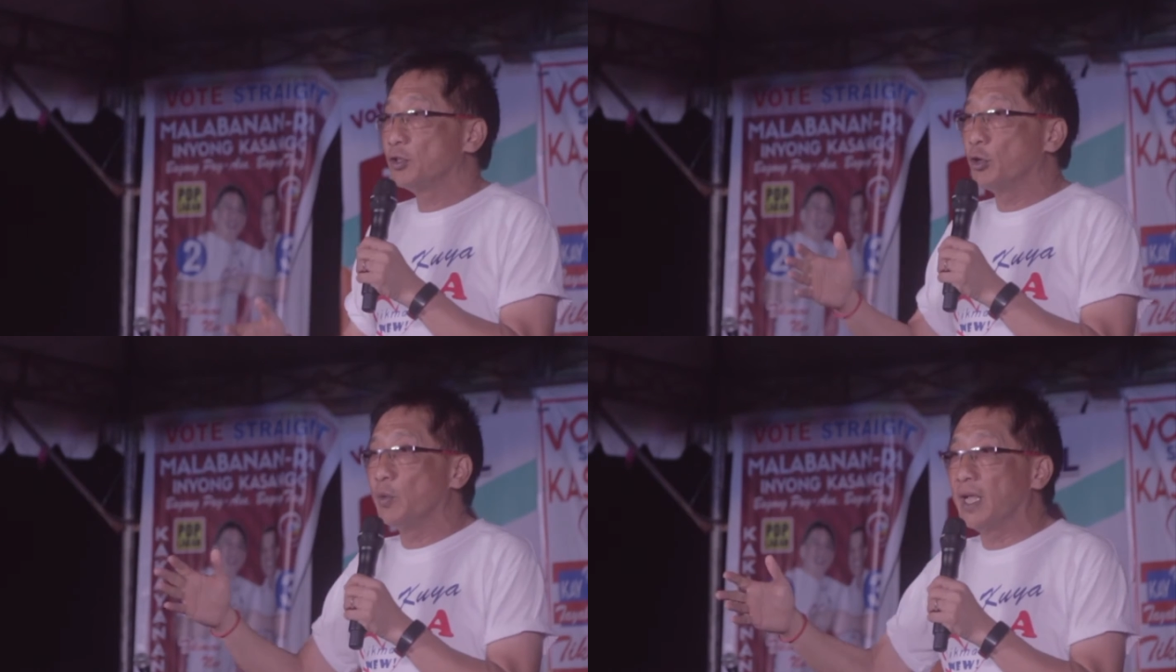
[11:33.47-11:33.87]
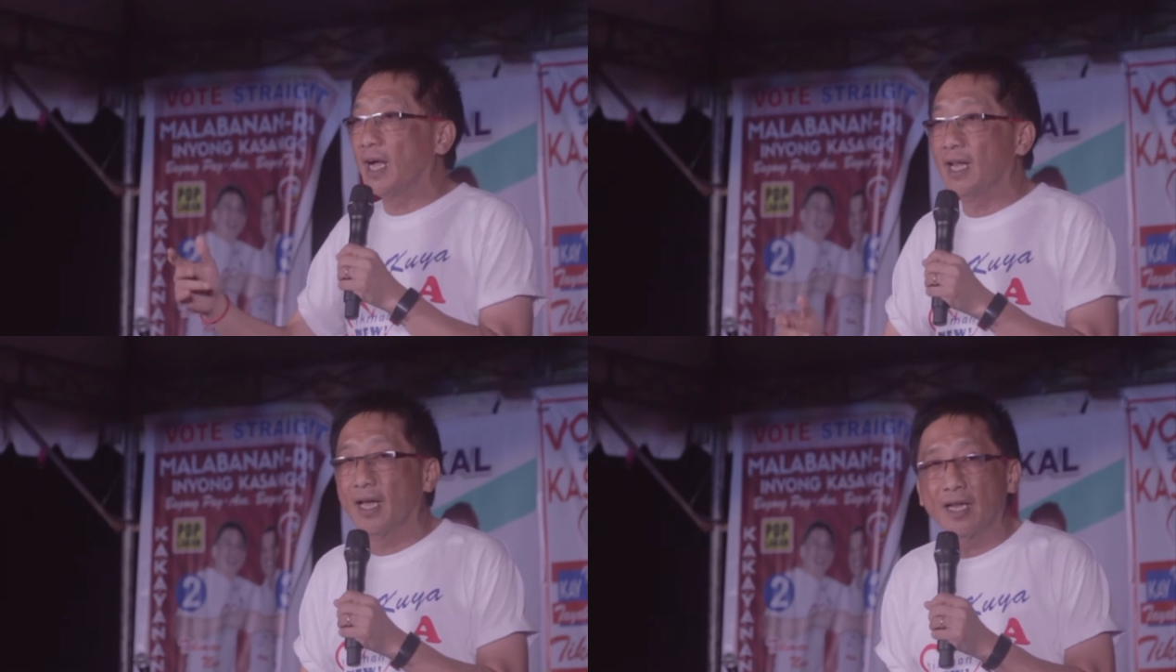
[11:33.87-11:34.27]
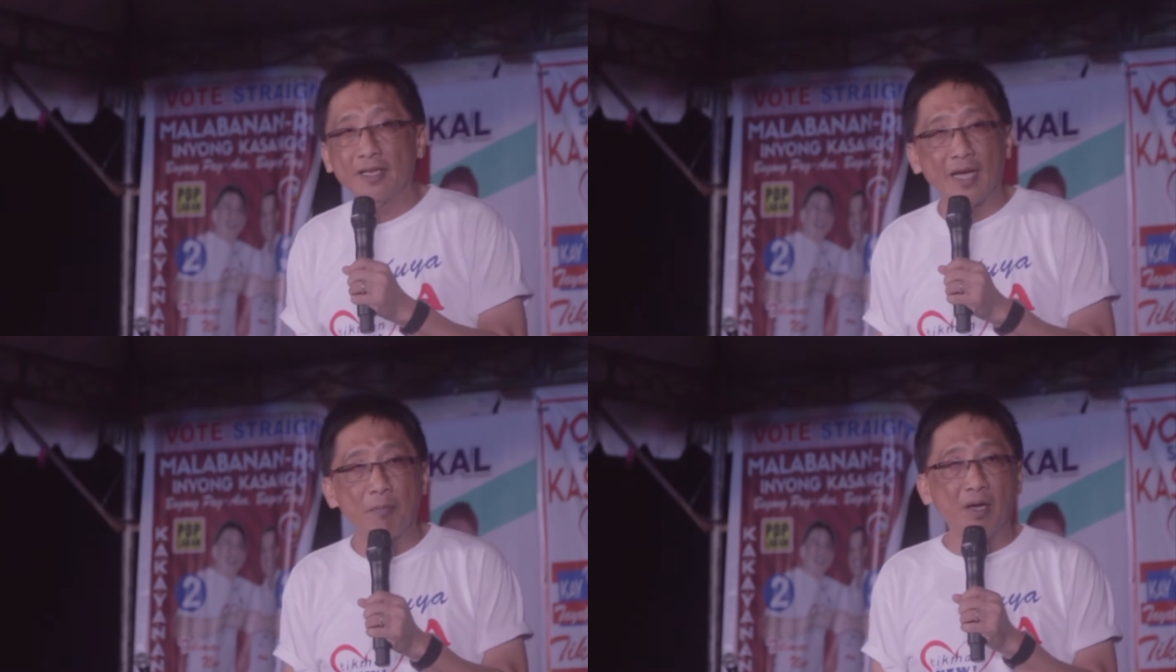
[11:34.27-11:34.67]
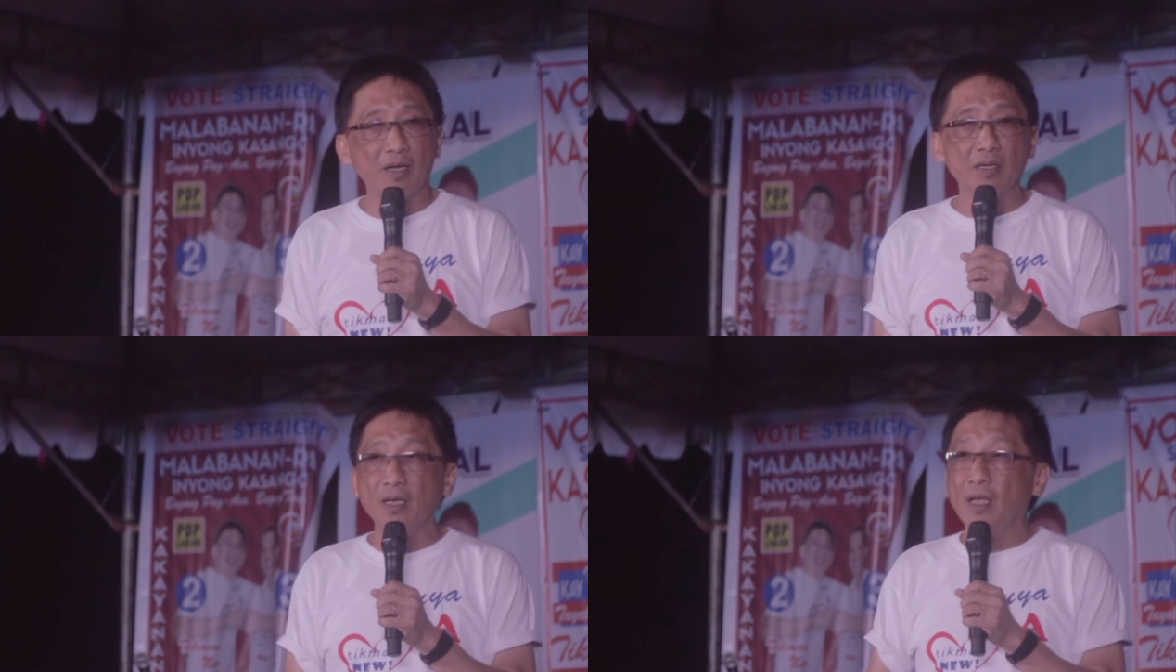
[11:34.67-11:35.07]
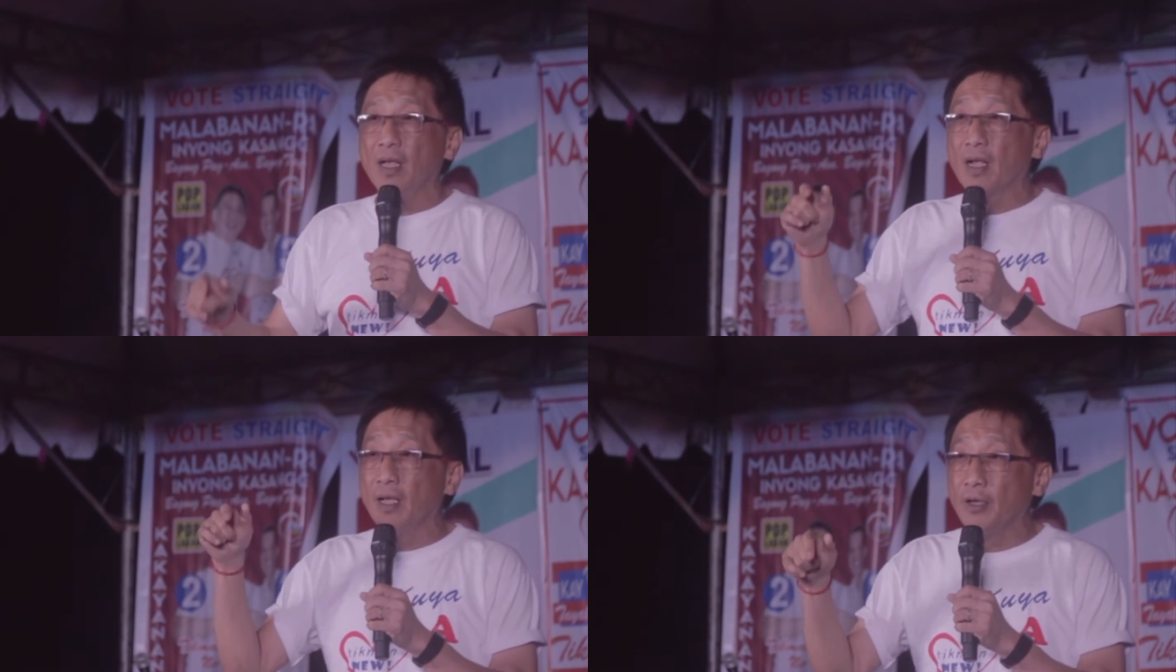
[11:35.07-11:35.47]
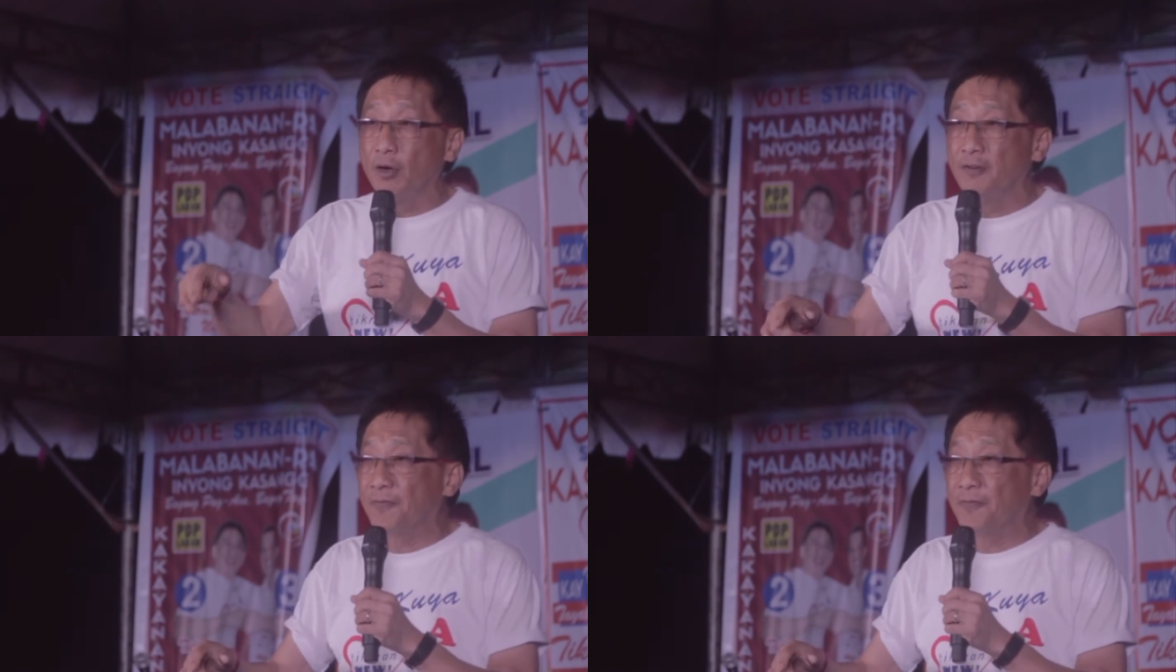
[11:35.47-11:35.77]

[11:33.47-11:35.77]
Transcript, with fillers: tuwing halalan lamang. Ngayon,